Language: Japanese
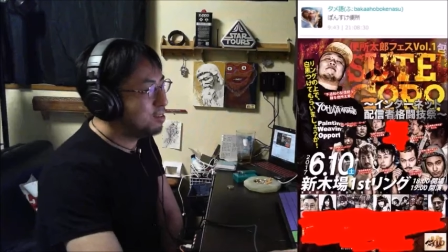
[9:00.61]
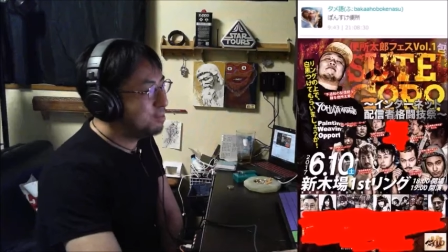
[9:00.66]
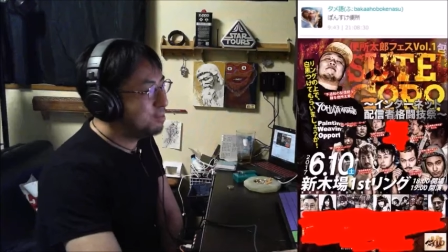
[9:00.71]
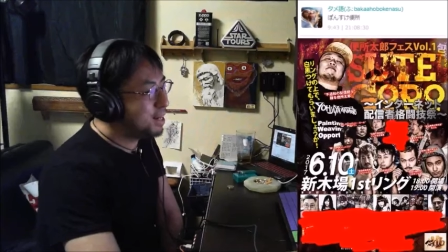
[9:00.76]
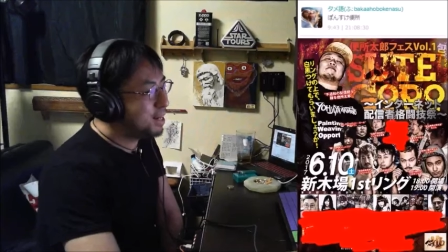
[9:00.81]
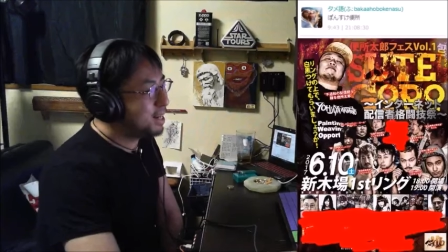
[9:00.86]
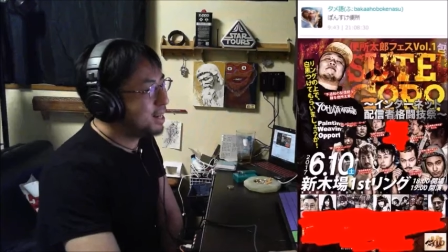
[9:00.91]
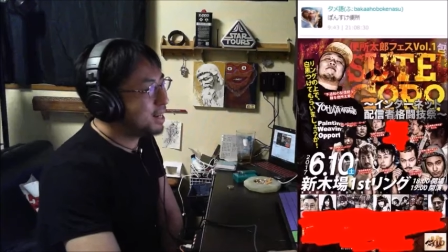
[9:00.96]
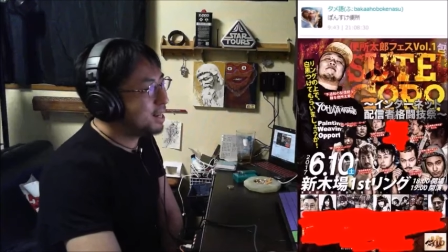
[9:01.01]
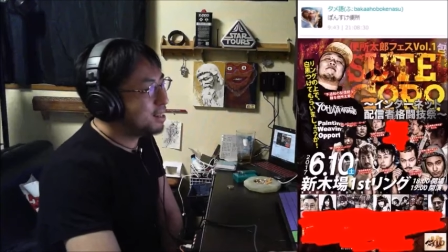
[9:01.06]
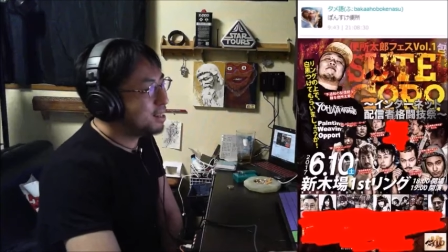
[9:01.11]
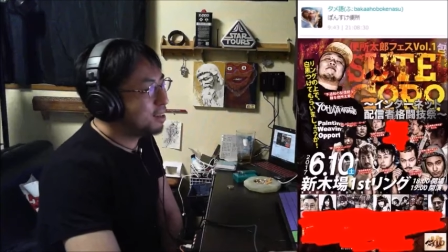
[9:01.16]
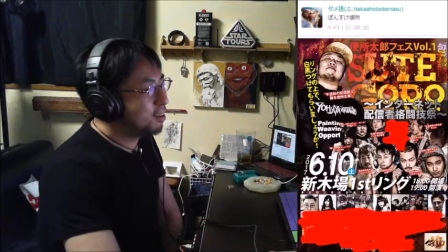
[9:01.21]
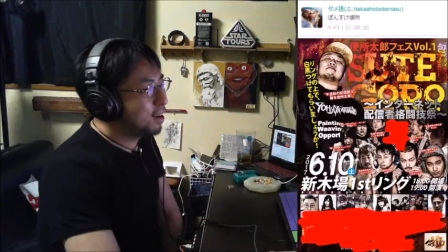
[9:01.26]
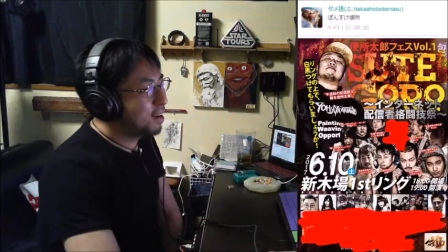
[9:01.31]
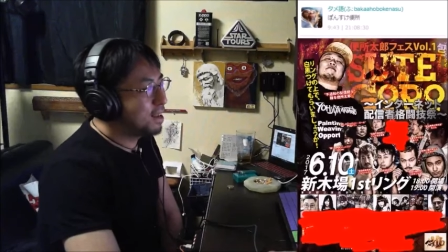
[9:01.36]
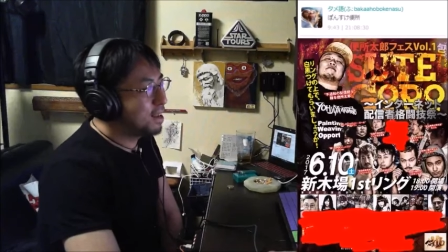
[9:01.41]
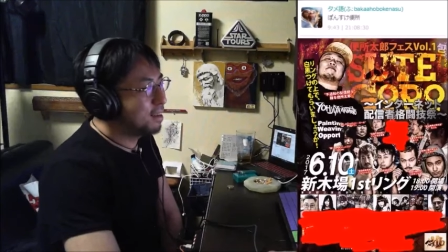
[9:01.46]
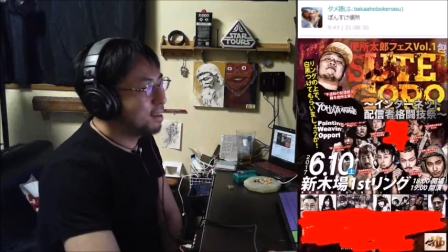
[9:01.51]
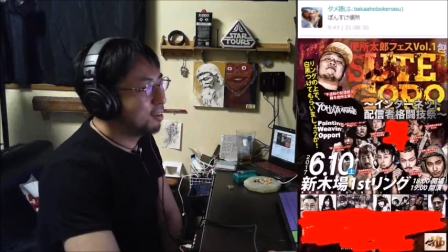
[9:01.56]
と
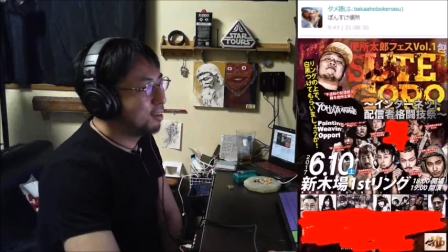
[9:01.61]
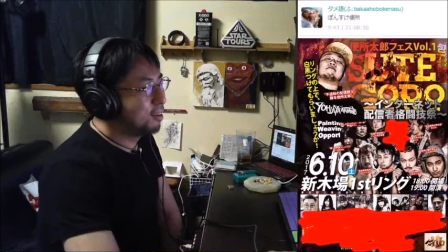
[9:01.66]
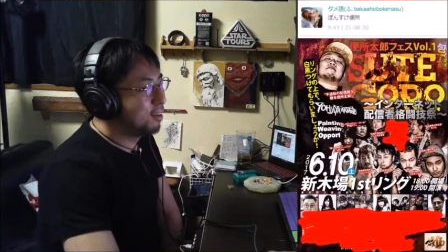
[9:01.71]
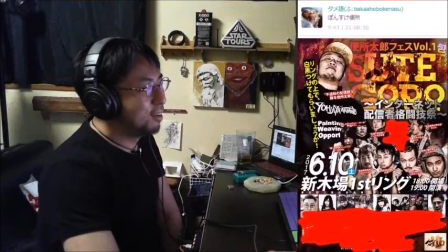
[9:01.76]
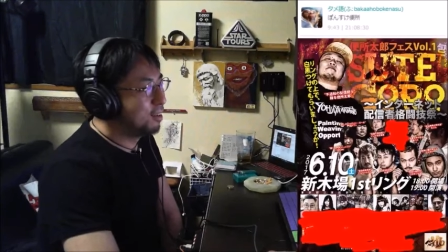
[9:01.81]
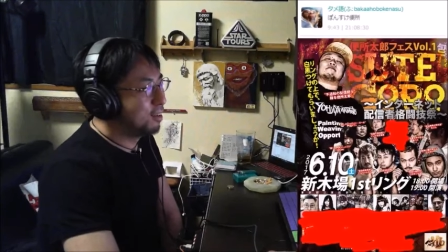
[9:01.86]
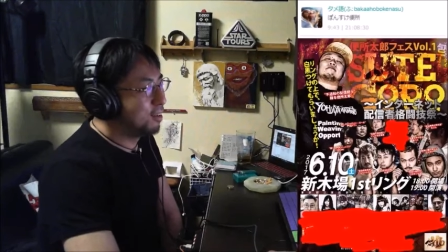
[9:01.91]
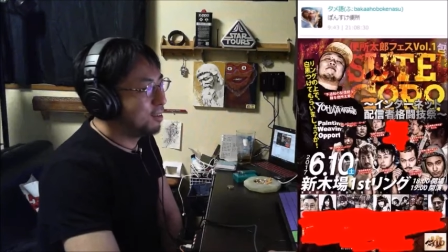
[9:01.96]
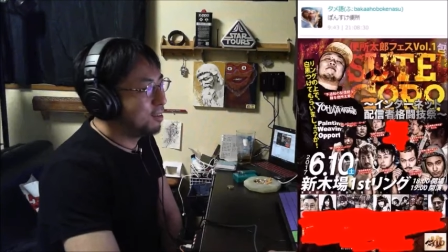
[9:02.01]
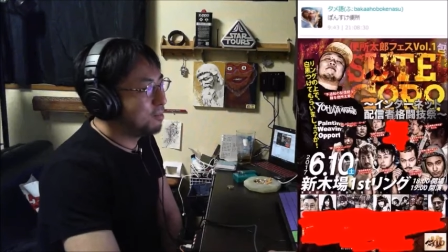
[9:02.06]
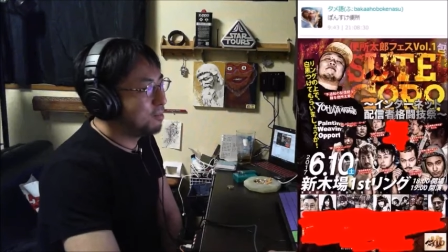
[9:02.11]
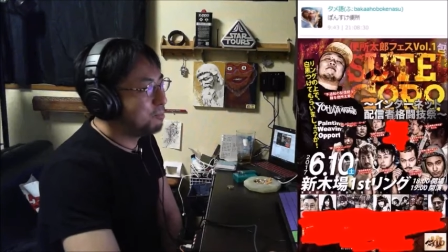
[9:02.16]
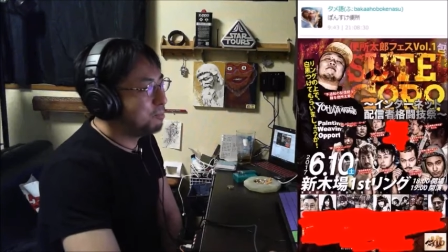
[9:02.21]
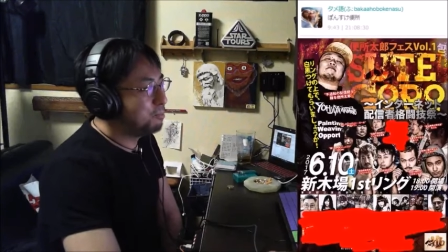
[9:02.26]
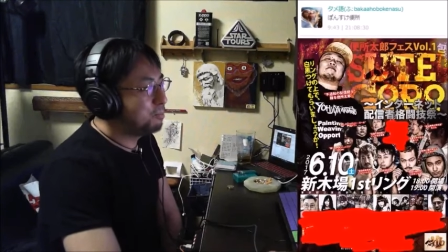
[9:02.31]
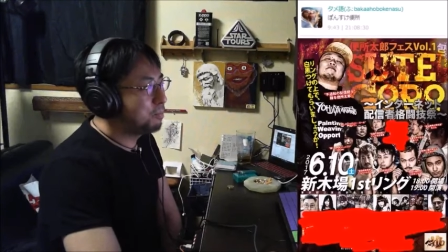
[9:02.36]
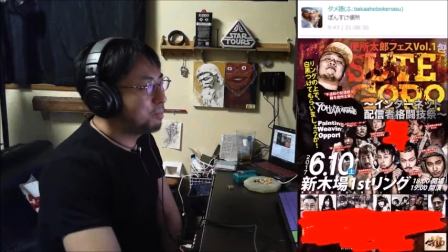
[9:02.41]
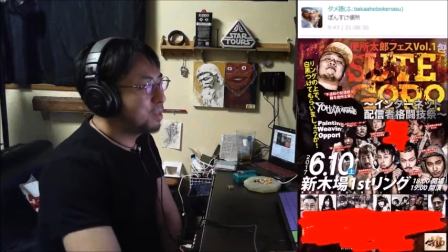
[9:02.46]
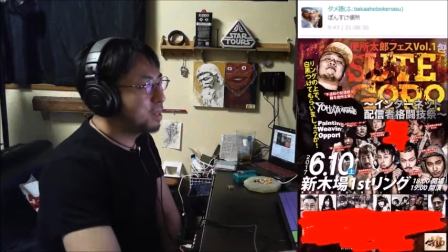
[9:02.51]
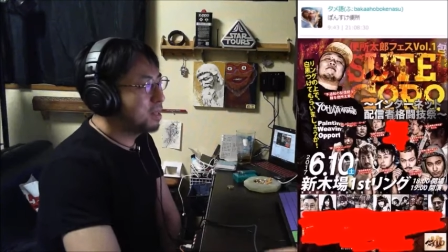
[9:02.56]
う。ポンスケ、
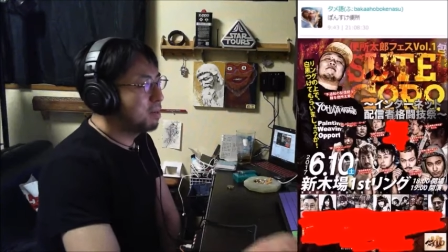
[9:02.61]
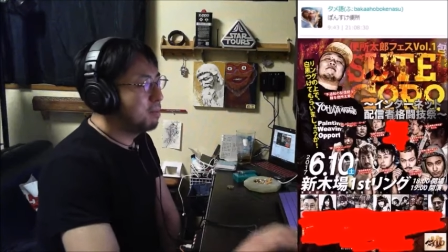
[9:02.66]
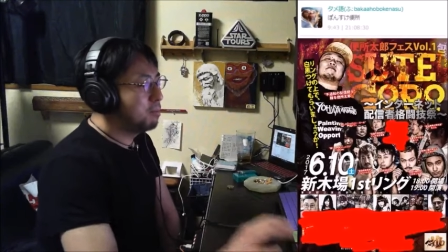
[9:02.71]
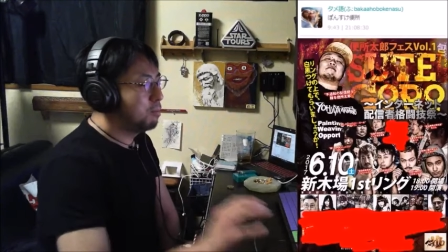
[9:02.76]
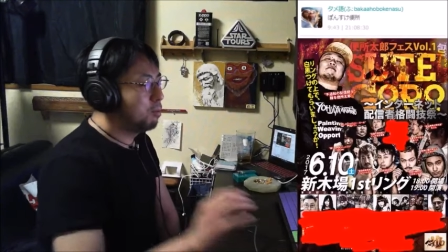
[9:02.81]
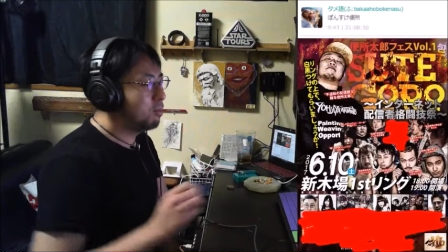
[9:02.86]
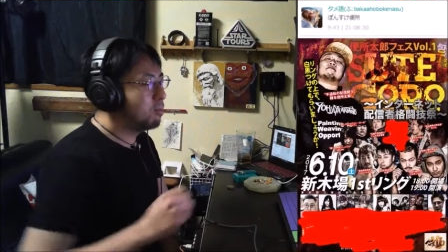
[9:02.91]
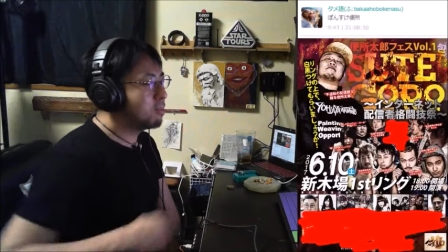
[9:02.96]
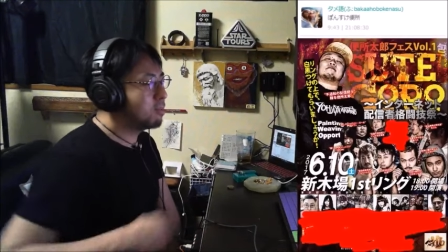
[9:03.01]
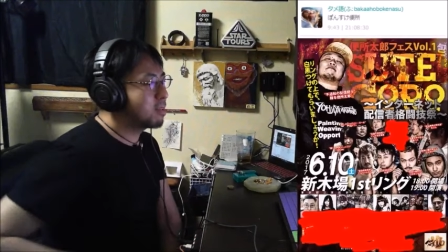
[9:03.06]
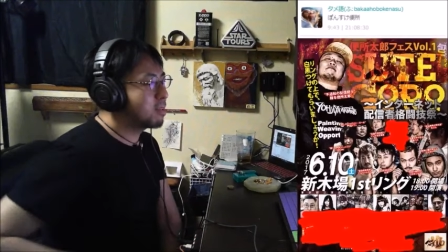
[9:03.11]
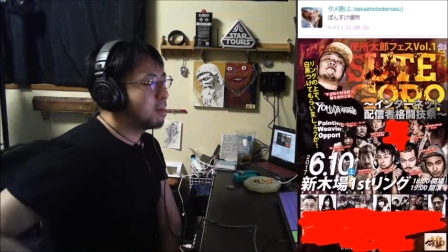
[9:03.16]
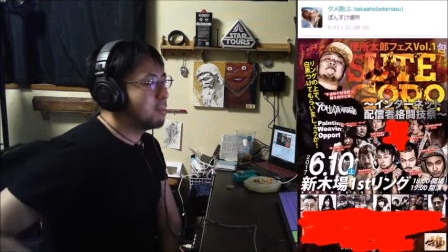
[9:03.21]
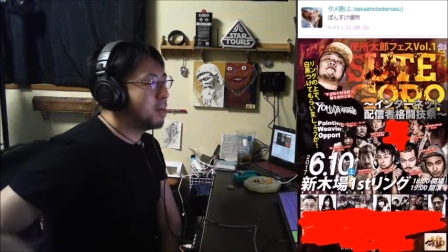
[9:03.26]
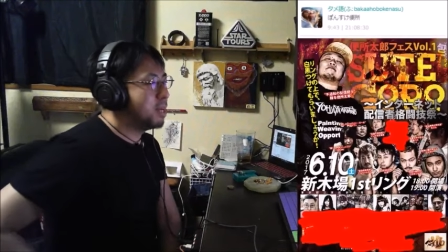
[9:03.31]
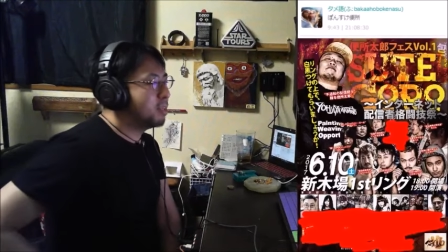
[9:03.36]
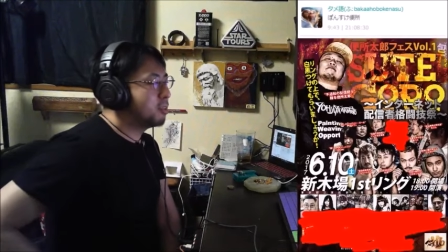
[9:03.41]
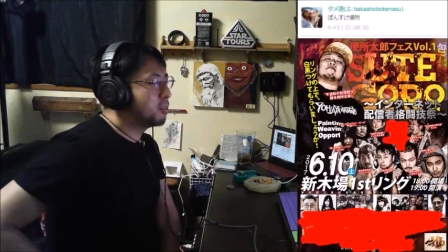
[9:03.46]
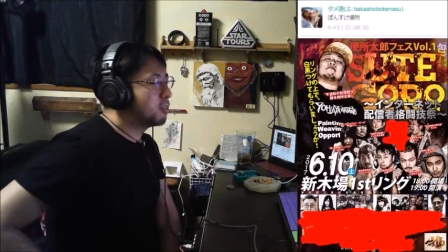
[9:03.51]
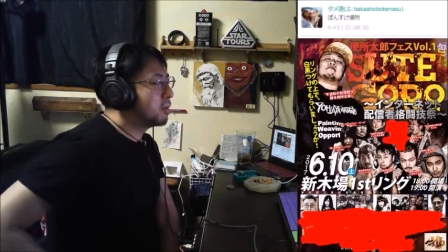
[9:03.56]
便所がいい
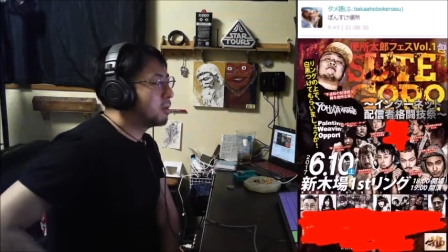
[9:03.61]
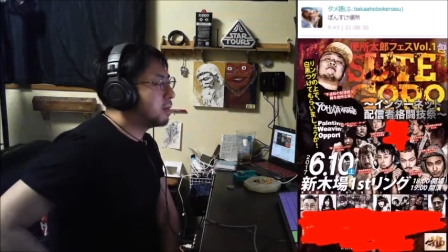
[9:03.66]
んだ。